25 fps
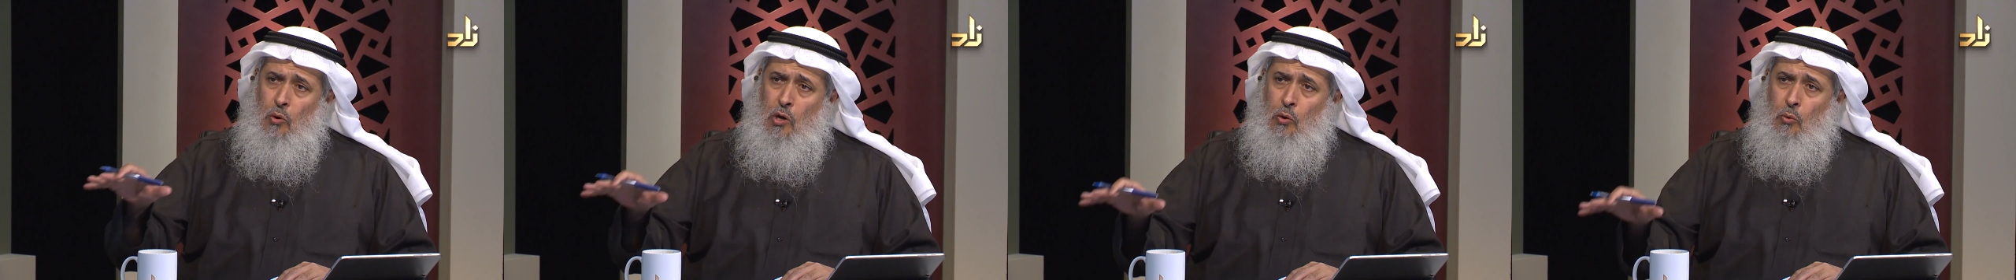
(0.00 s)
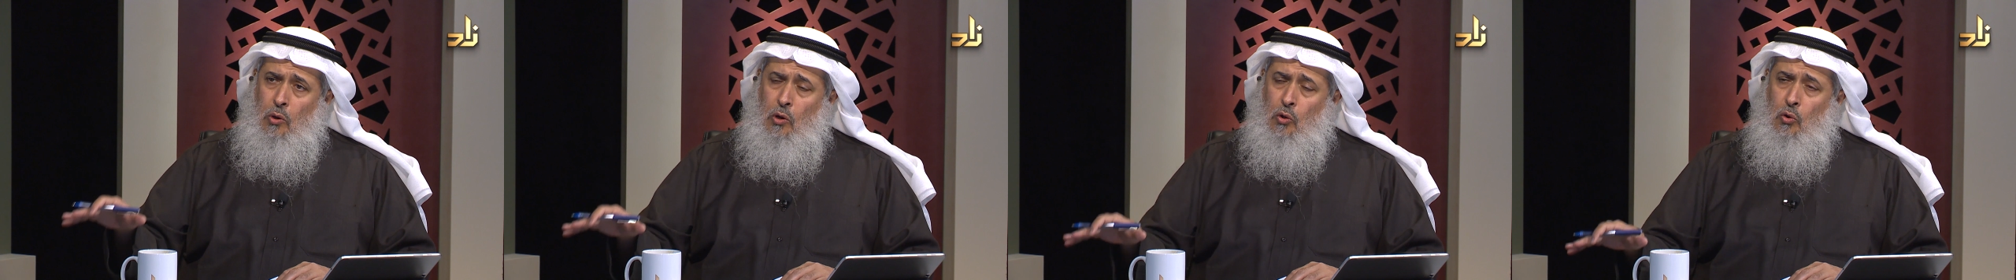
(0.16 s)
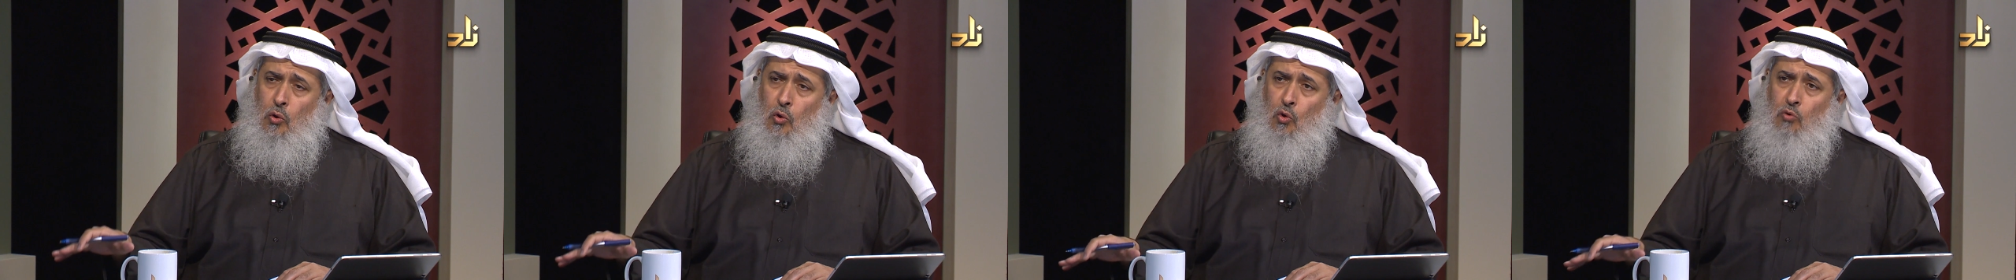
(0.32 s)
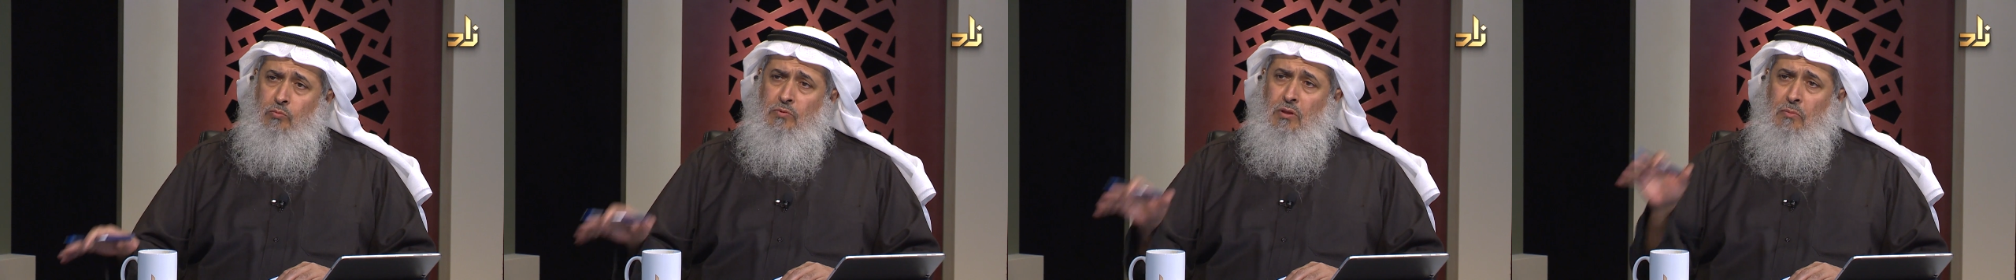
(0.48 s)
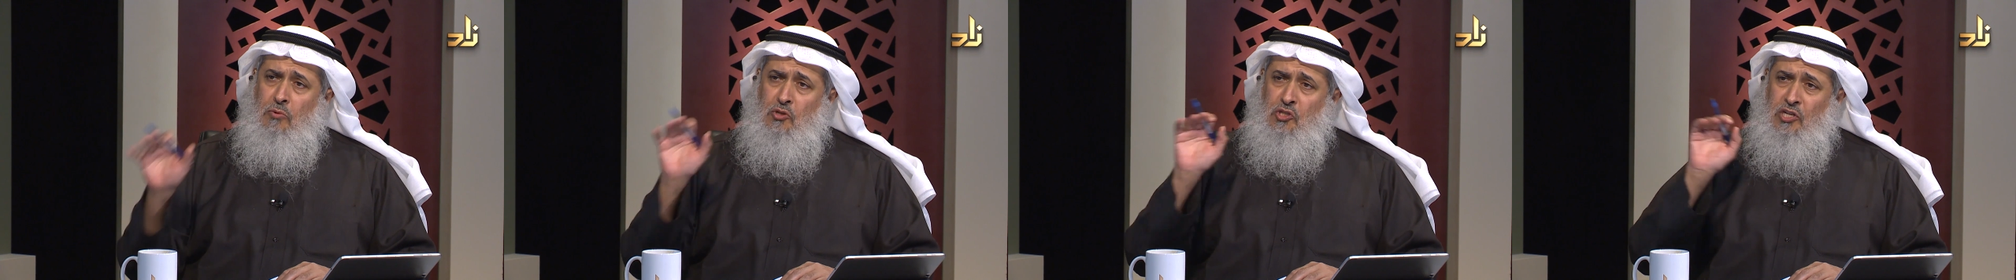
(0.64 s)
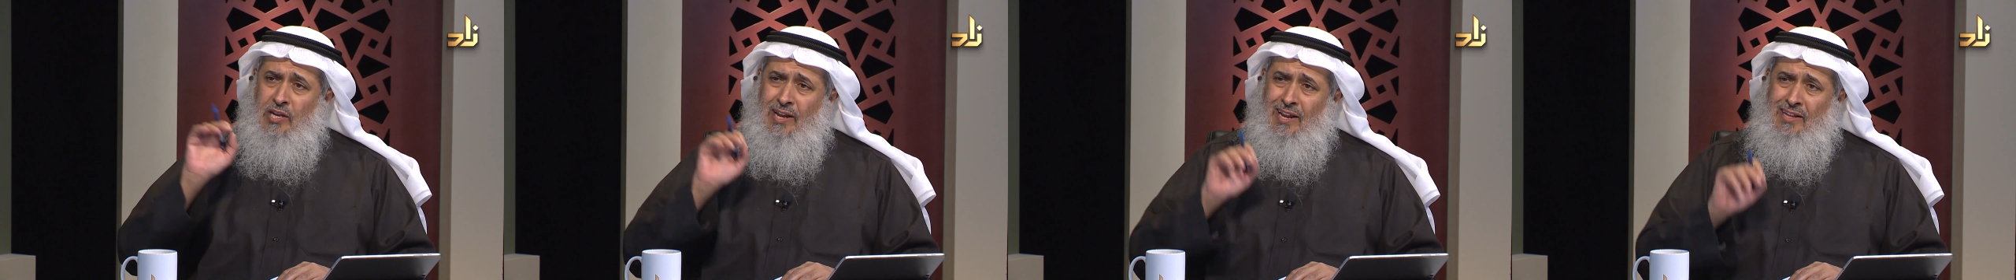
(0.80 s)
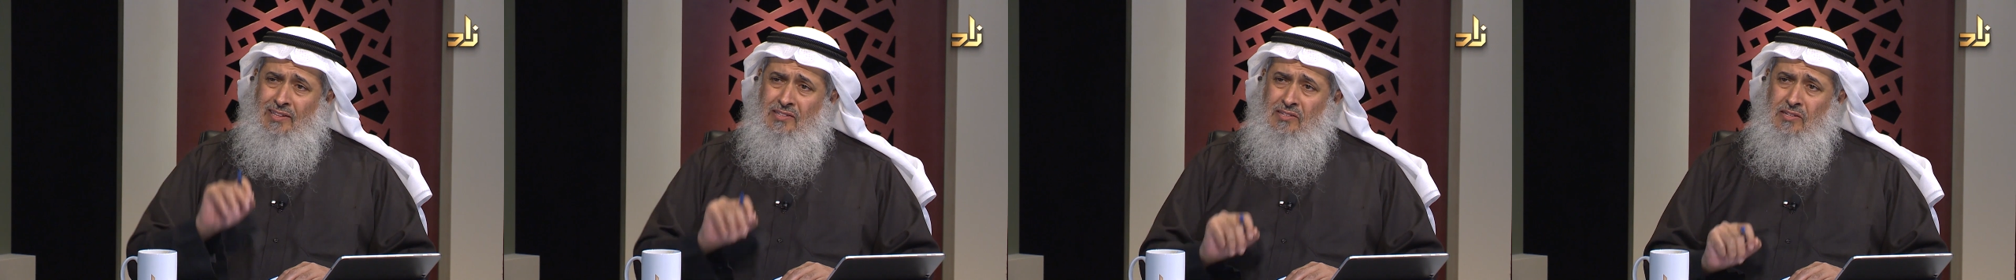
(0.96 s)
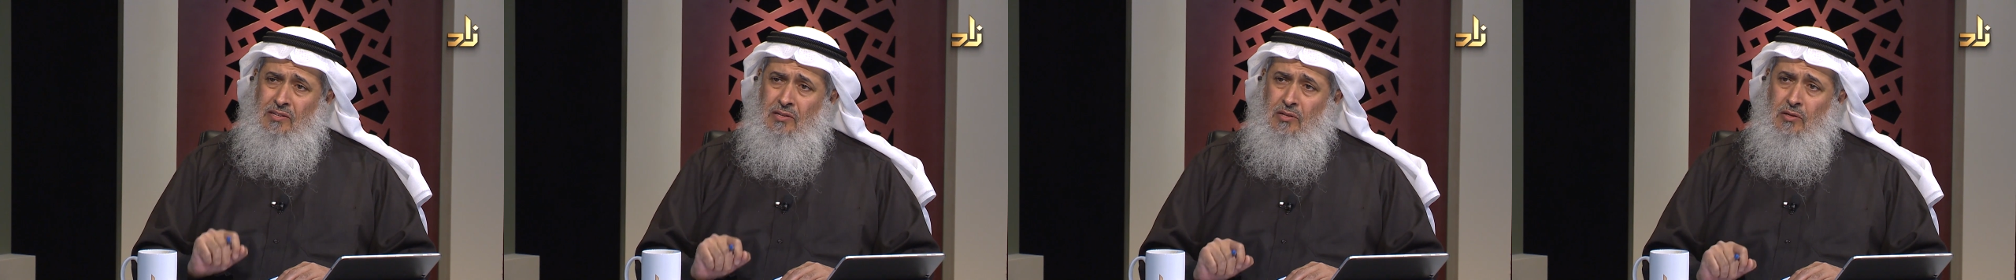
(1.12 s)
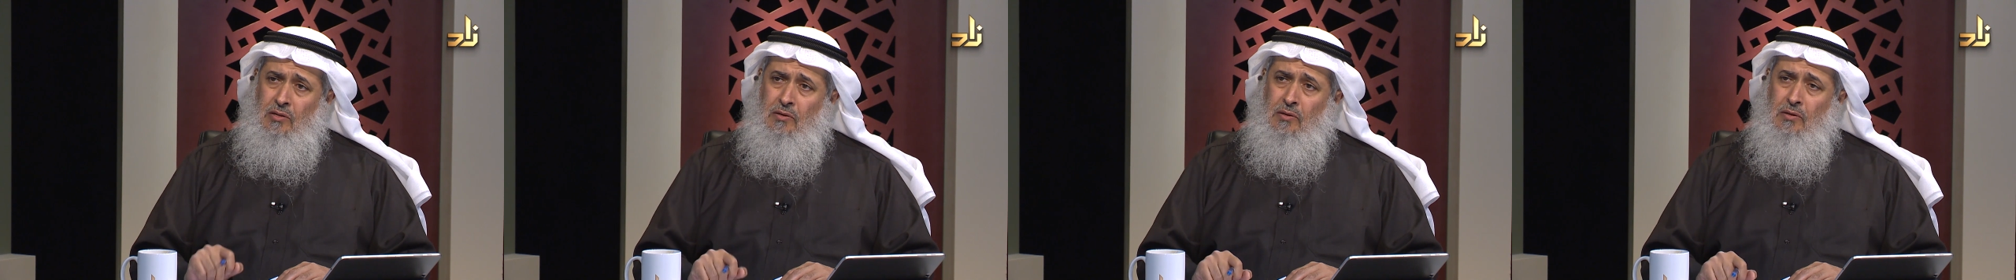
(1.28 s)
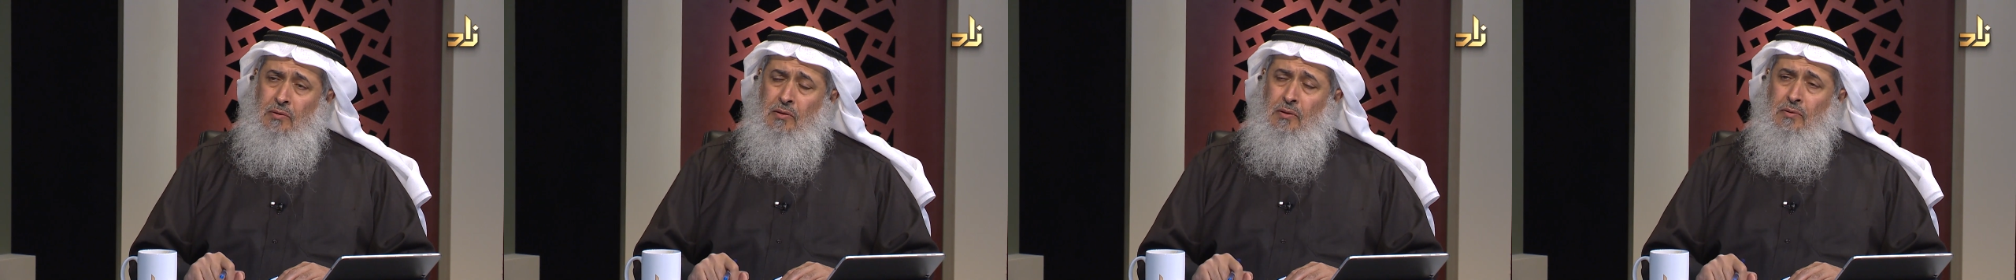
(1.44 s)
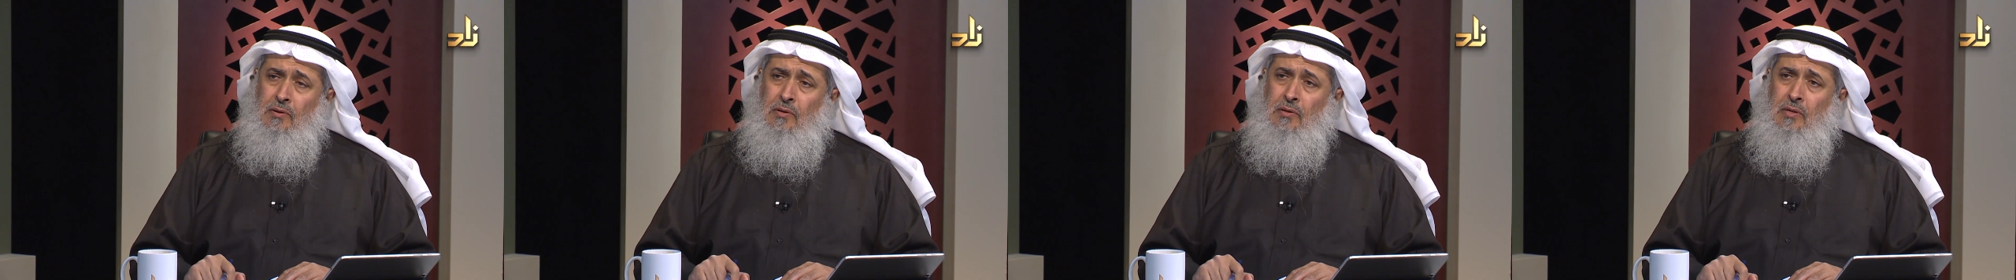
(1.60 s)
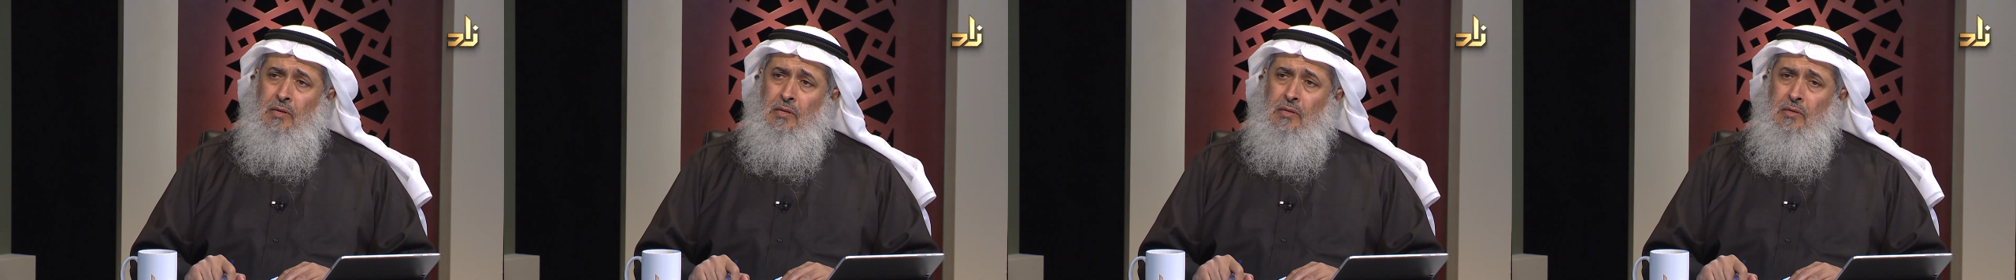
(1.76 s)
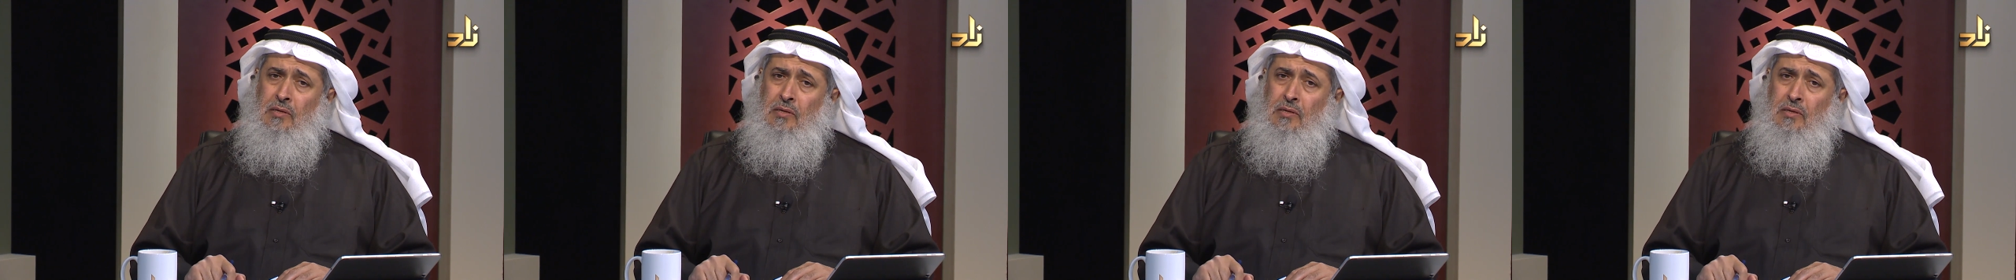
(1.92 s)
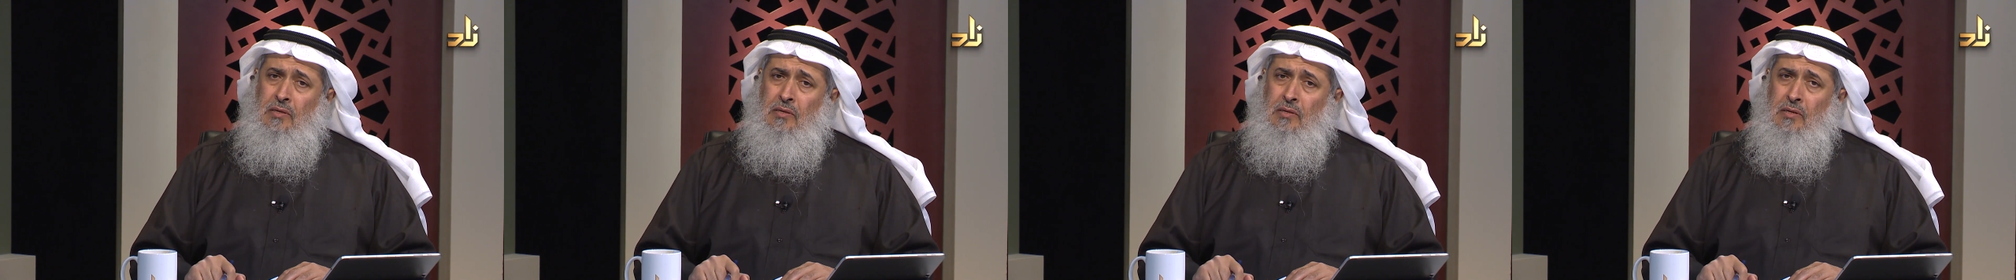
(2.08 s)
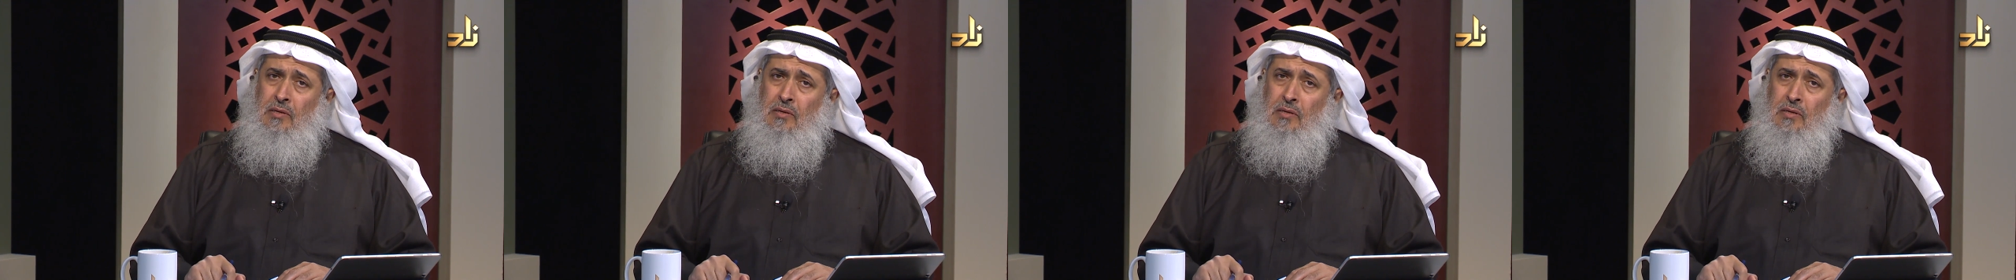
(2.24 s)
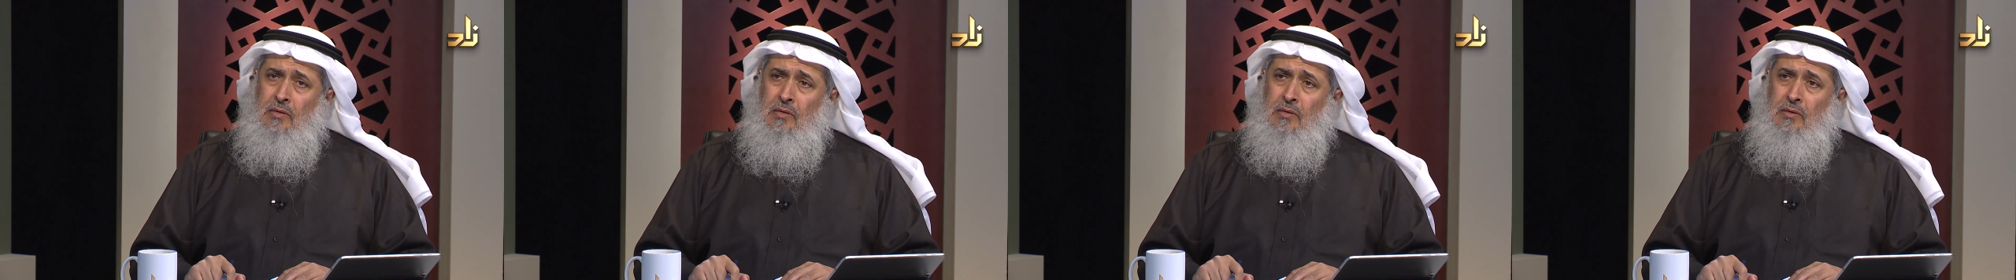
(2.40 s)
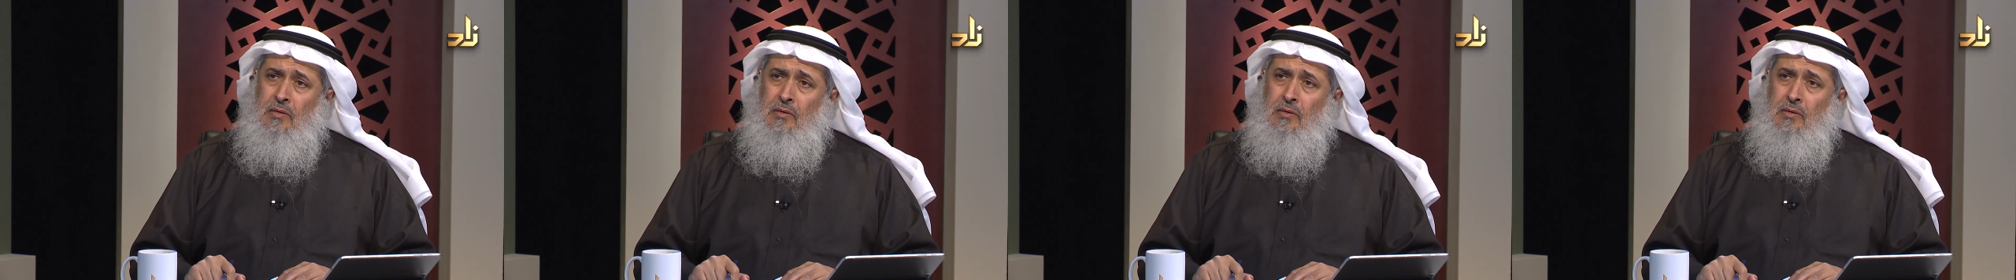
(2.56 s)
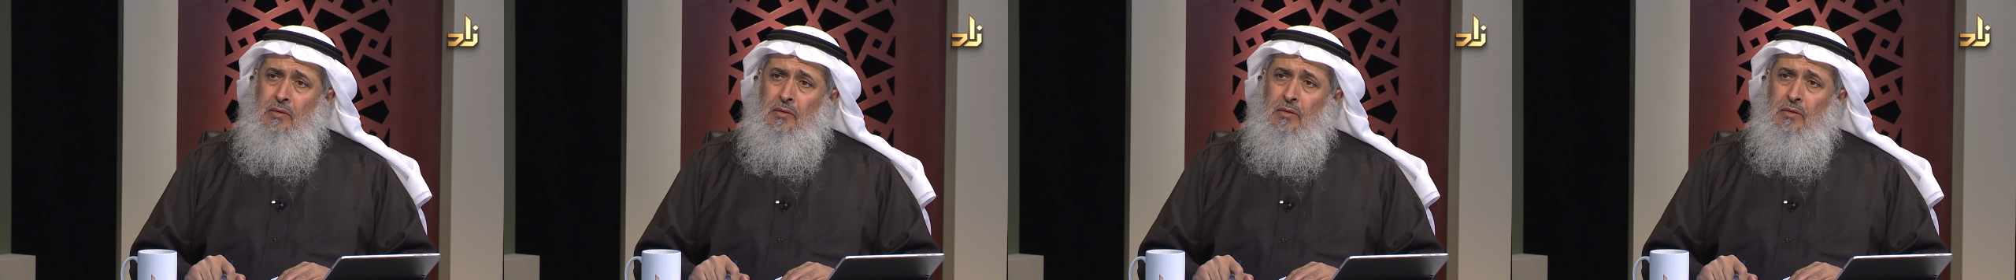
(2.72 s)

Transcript: والخلو من المشكلات والخلو من المشكلات بعدا البعد عن